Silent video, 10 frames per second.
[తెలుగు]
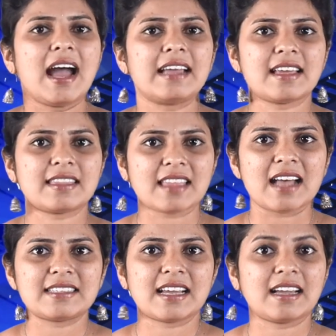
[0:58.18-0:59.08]
అయితే
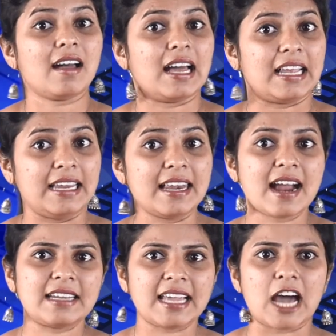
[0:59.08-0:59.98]
తాజాగా
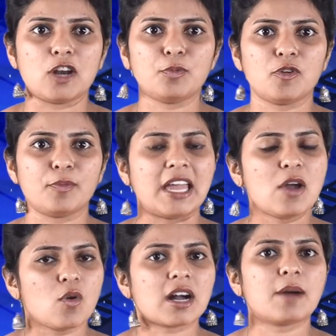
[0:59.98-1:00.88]
ఇలాంటి అనుభవమే
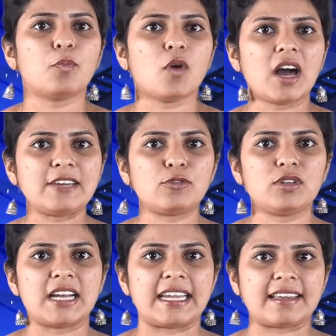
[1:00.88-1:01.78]
ఒక
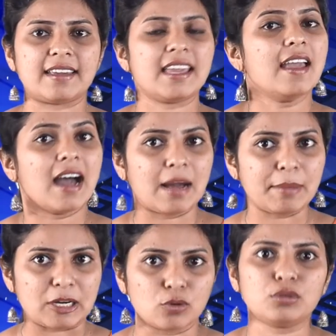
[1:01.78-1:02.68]
బాలీవుడ్ నటికి
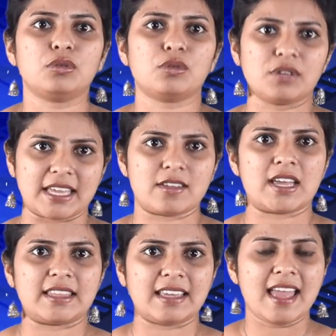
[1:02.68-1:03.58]
ఆమె కూతురుకు
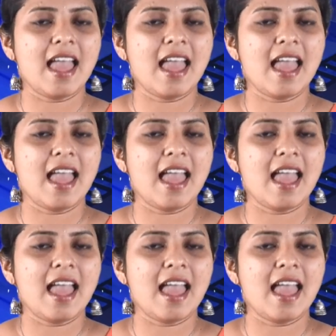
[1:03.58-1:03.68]
ఎదురైంది